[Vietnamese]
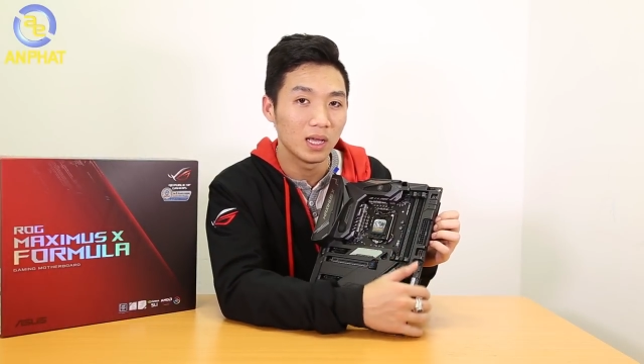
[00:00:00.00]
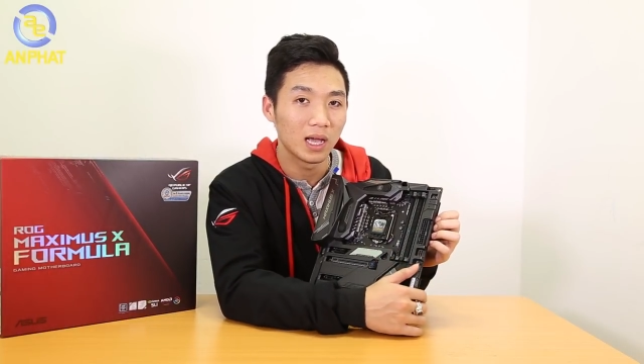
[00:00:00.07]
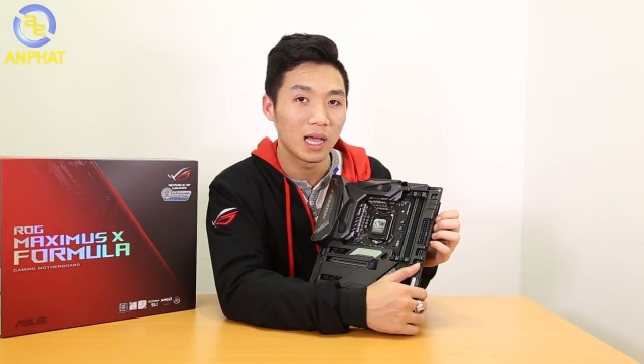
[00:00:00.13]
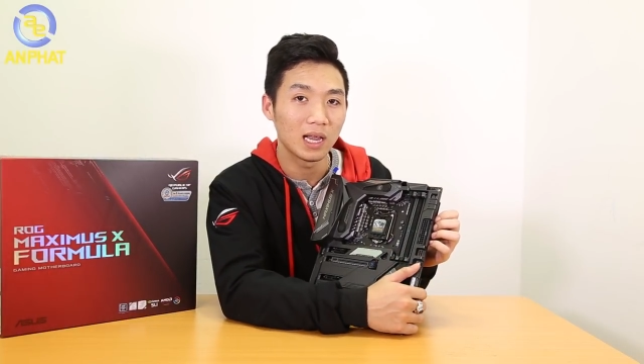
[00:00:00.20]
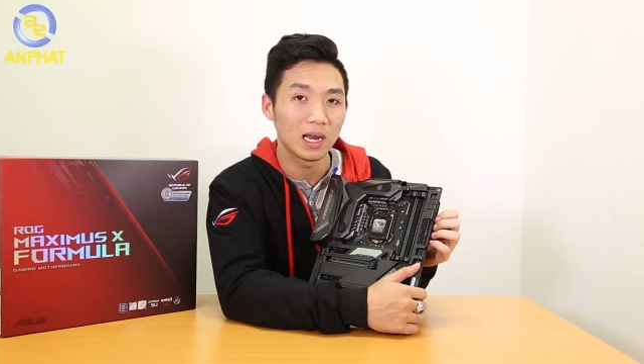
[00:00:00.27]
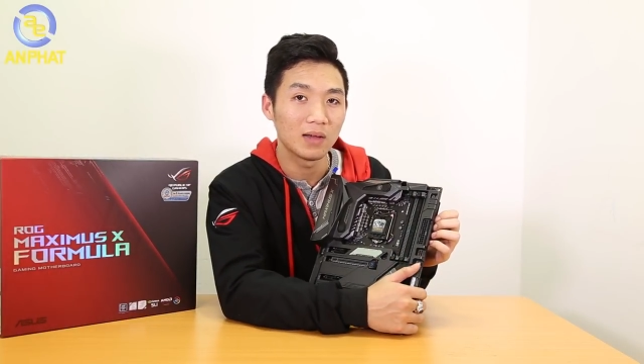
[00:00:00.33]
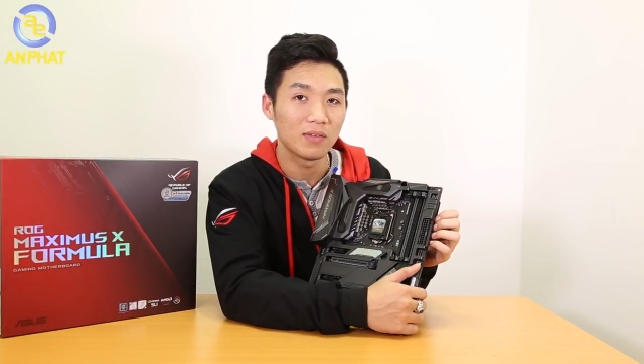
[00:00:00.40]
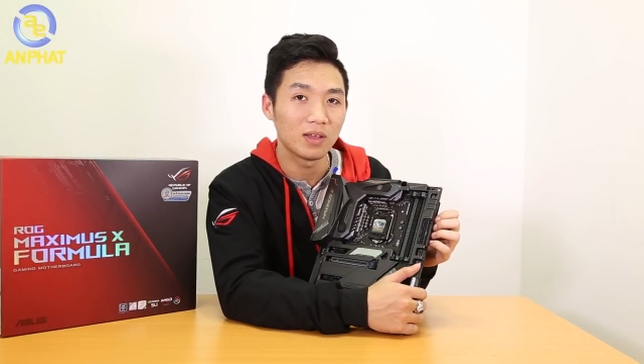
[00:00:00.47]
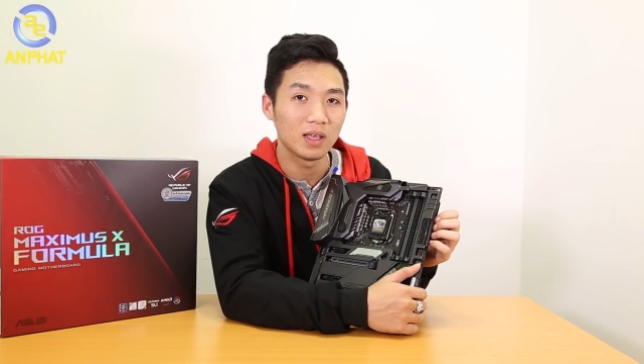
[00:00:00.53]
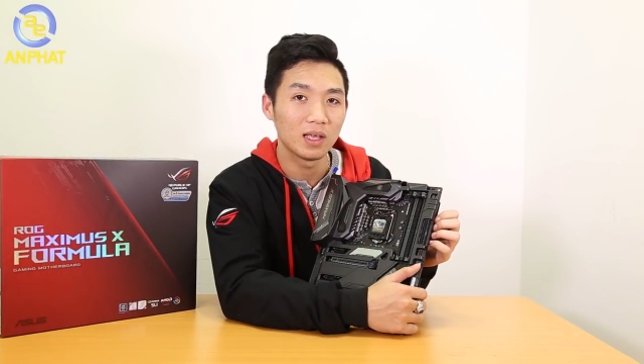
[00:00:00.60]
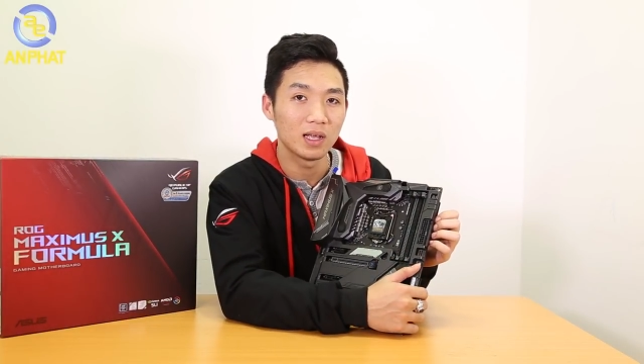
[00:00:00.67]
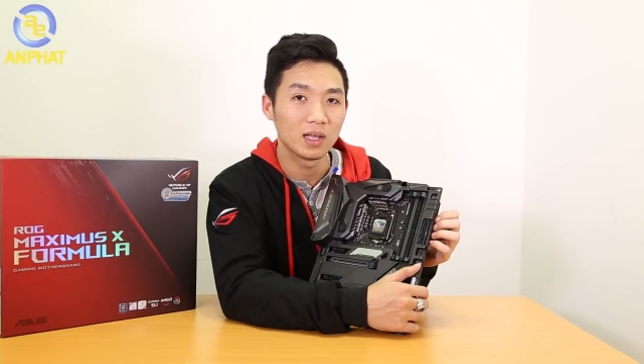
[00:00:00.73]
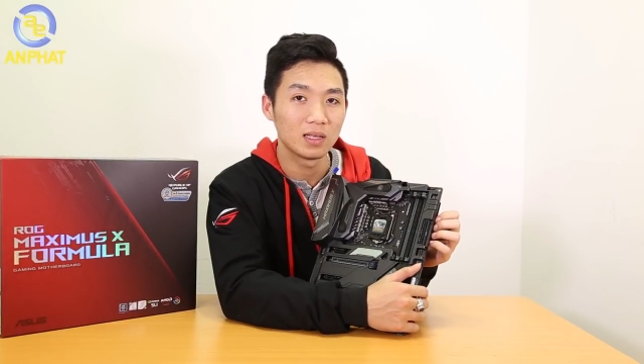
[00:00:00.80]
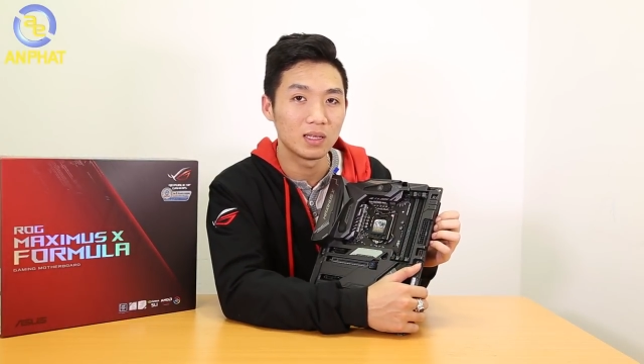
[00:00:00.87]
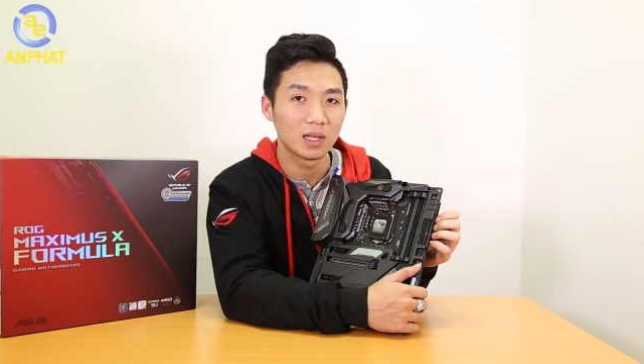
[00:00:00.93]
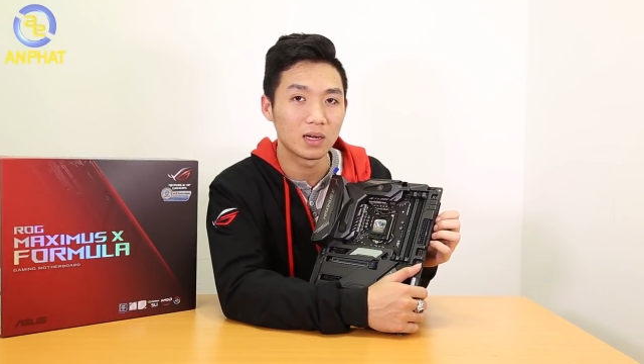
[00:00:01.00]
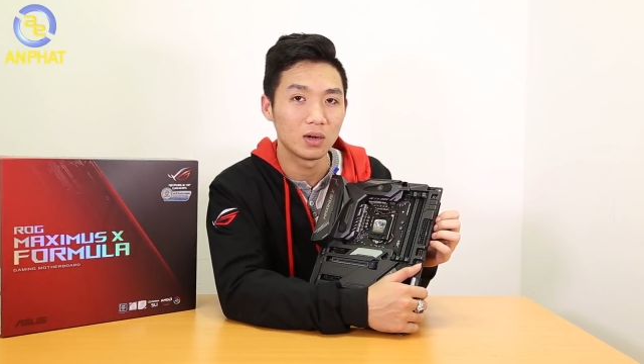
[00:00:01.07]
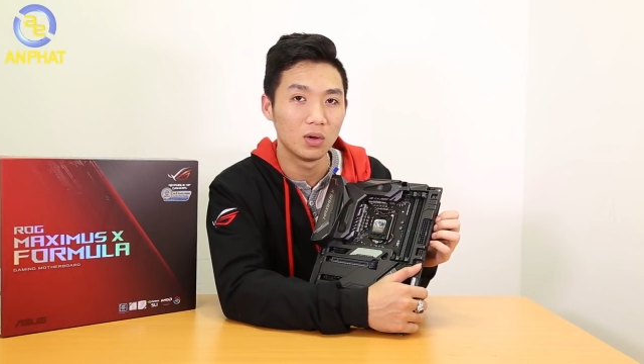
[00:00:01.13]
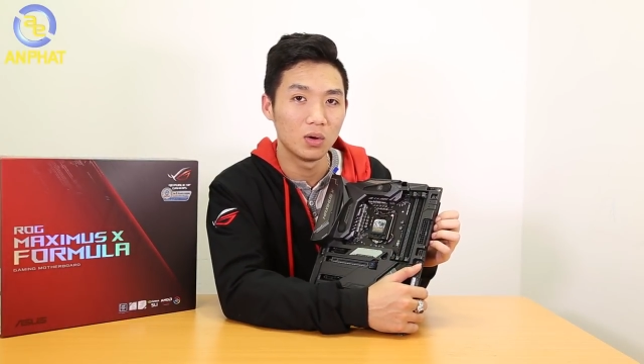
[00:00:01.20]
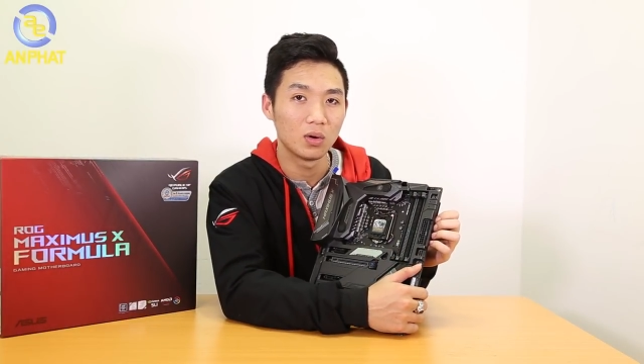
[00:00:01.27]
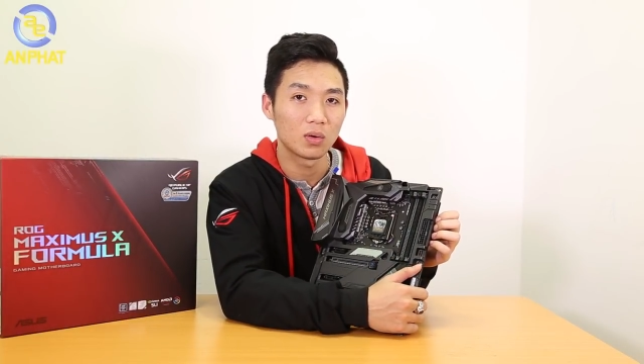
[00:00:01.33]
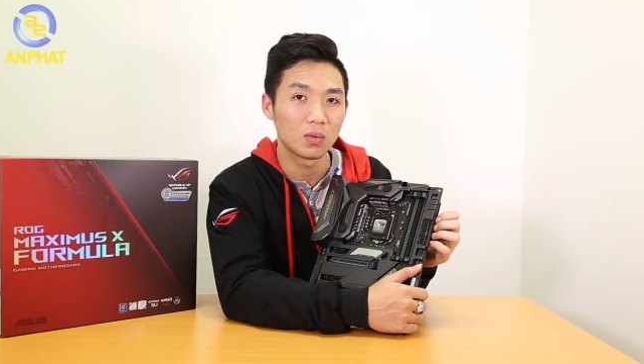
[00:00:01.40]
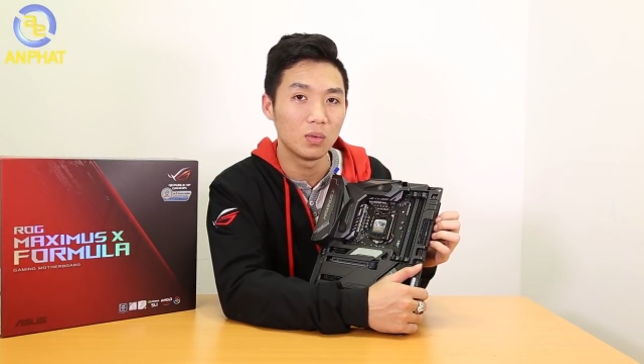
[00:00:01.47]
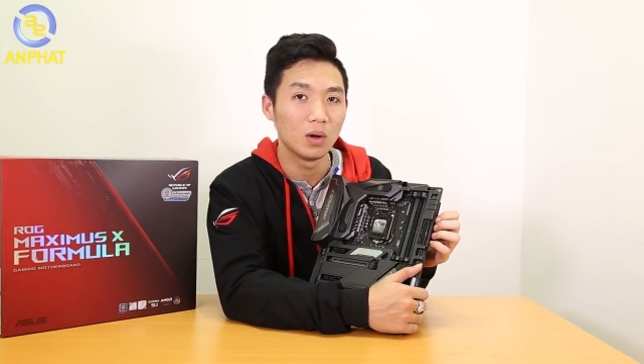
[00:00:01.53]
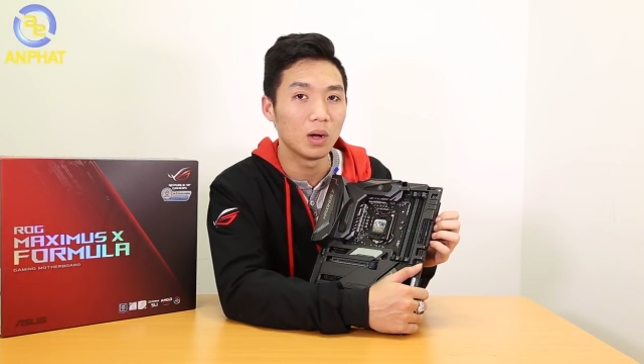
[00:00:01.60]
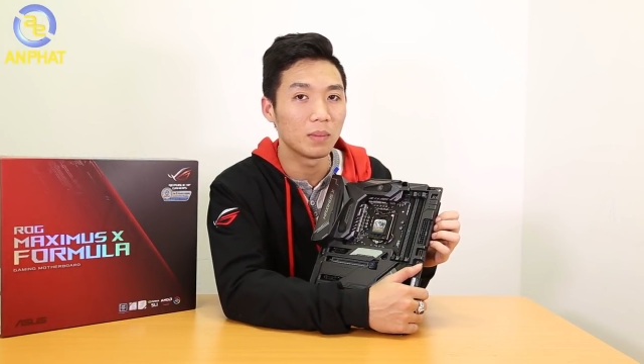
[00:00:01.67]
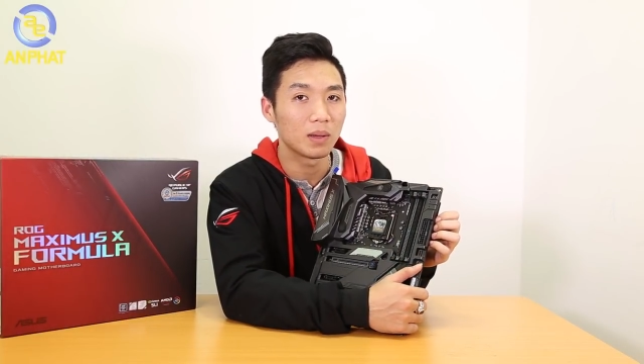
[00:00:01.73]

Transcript: hay là về nhiệt độ của